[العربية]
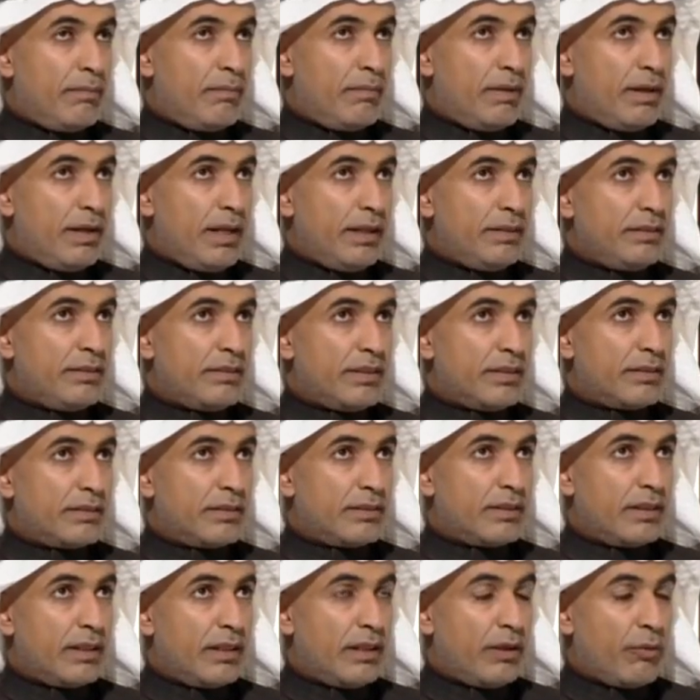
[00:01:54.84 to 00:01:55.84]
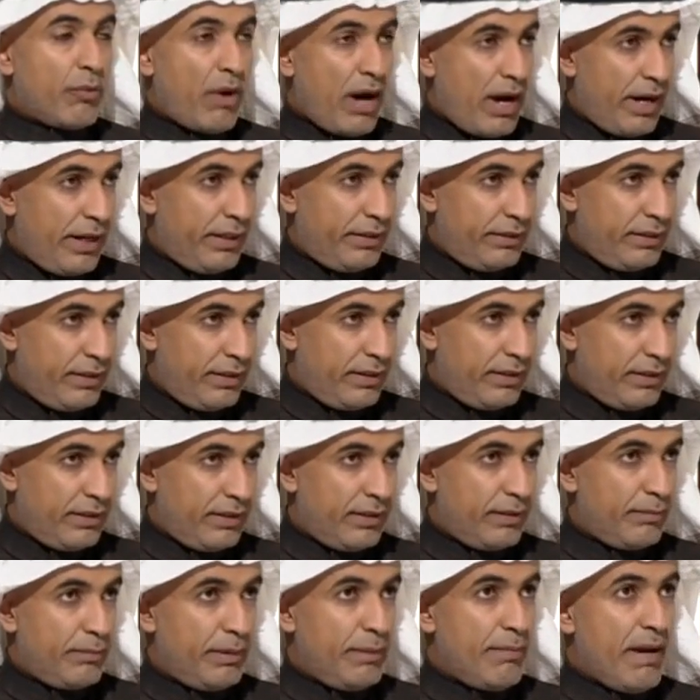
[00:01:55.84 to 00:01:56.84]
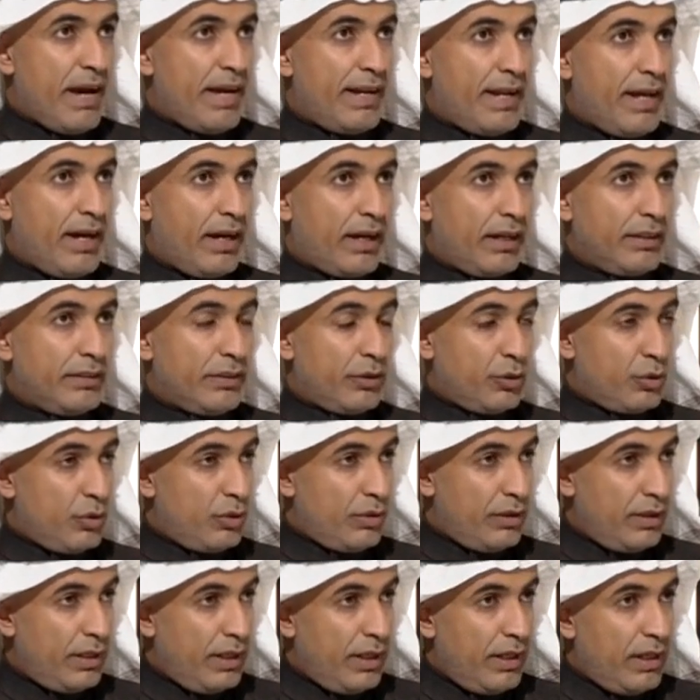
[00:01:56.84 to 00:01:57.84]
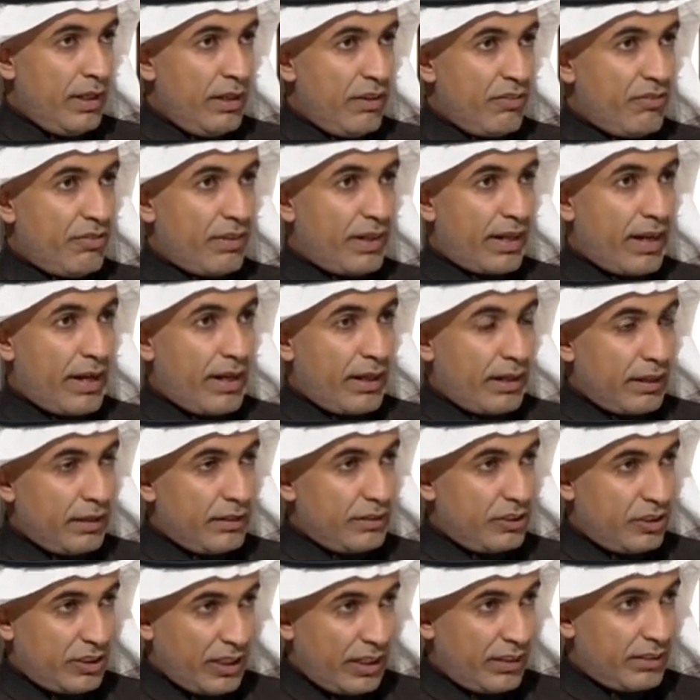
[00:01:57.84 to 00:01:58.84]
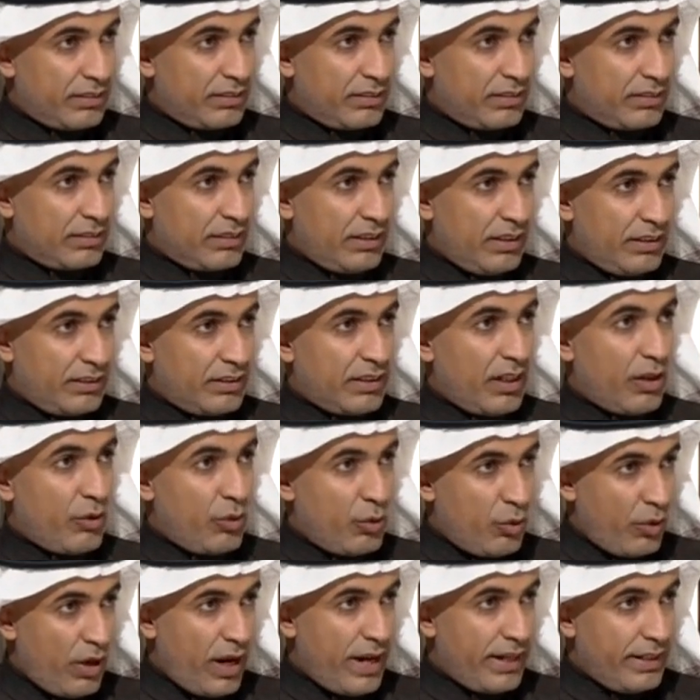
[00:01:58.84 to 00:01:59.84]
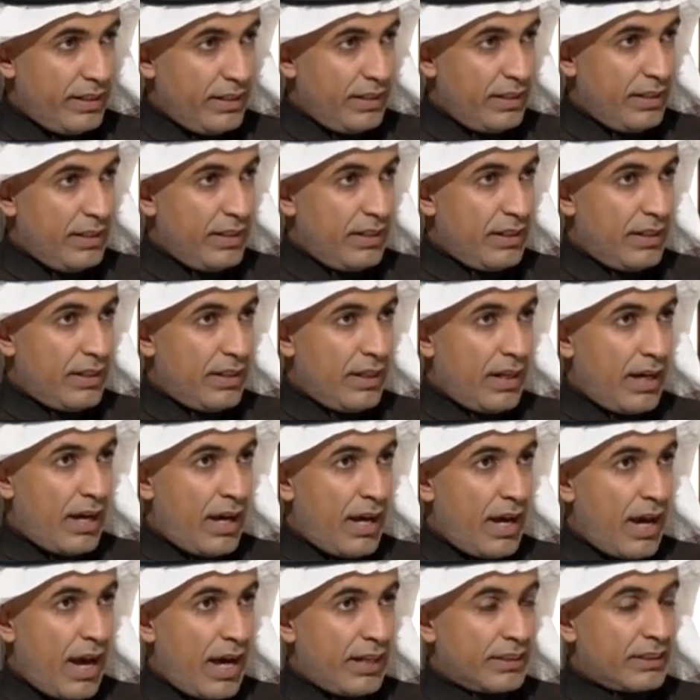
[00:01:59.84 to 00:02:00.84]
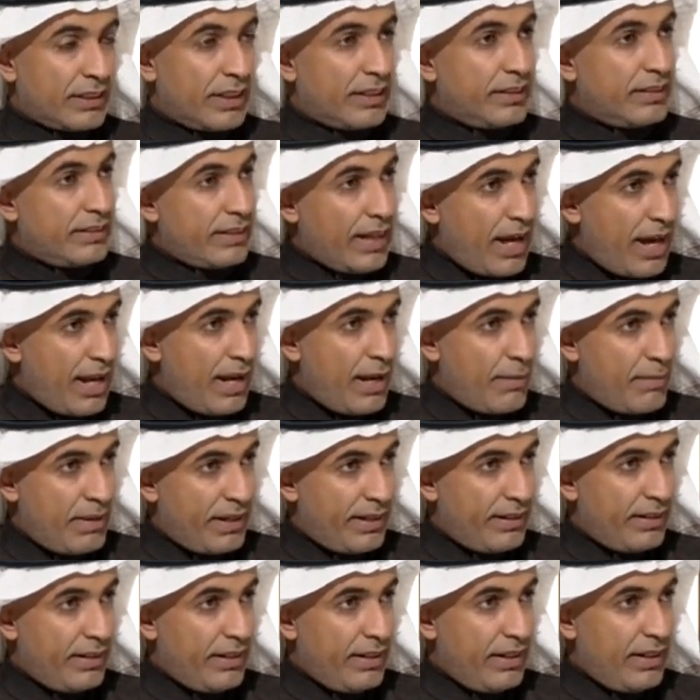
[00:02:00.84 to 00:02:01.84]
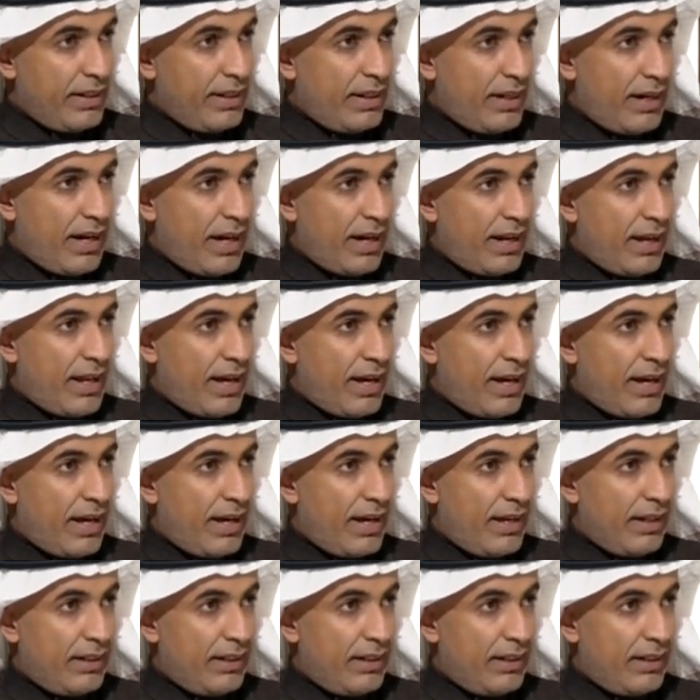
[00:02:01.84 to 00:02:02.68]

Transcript: ليست واحدة بمعنى قد يكون فراق شخص حتى لو هو حي آه، أشد ألما على